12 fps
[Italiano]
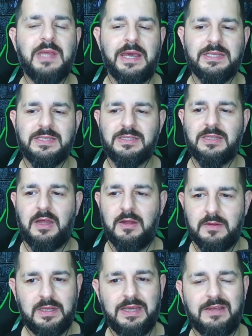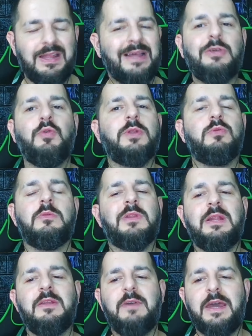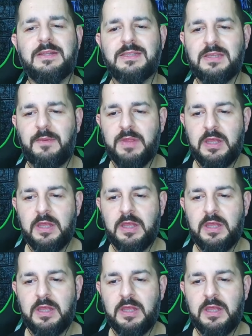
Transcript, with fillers: testa, eh, una Juve tutta diversa.